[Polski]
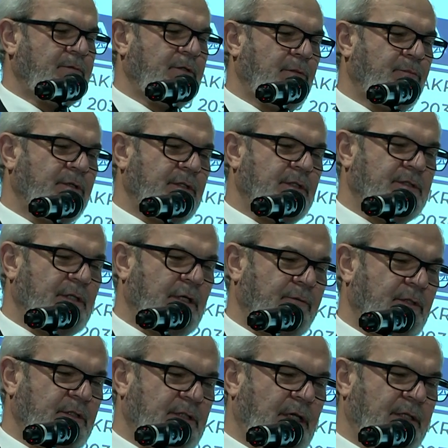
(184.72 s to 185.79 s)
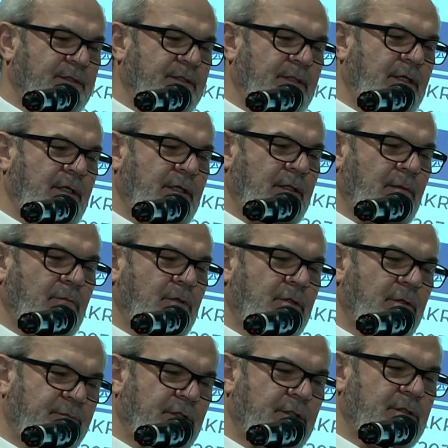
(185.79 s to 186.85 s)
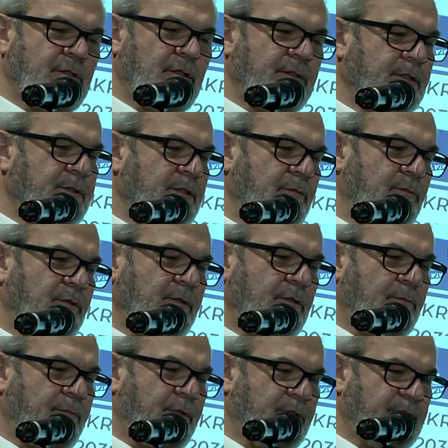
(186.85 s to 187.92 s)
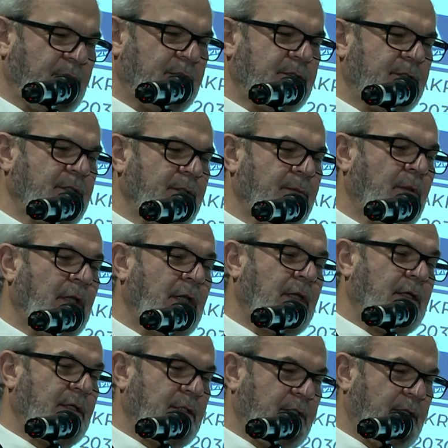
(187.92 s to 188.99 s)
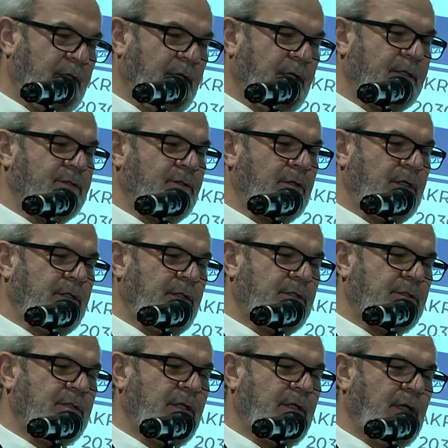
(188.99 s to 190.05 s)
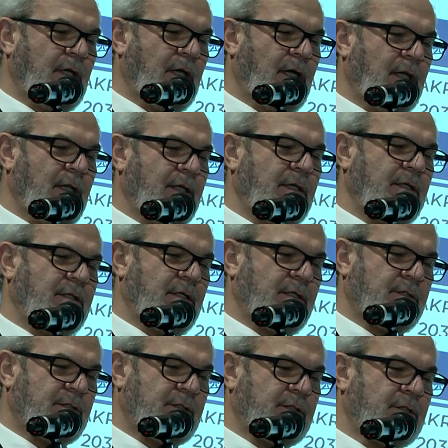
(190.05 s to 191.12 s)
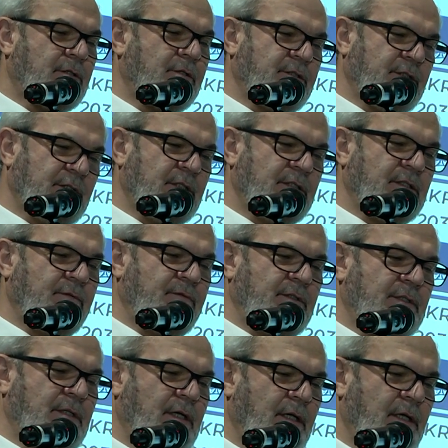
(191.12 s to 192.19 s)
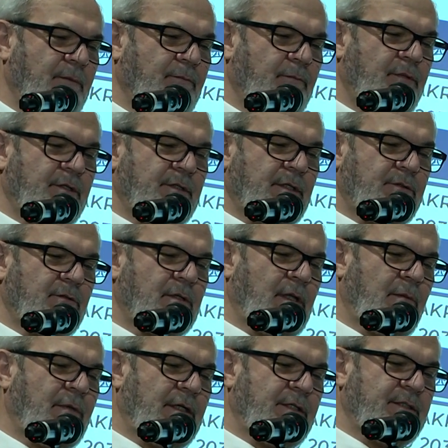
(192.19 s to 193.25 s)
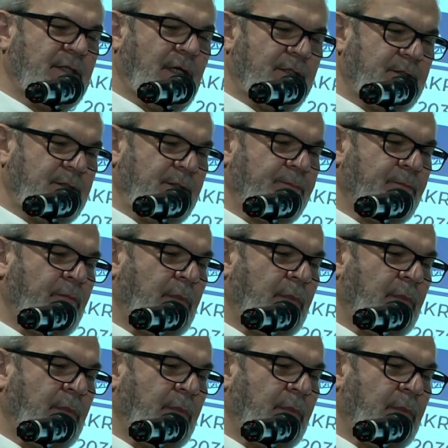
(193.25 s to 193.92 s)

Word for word: swoje potencjały i szanse, bo to przecież one stymulują procesy, te egzogeniczne, ale i też korzystne zjawiska procesu globalizacji.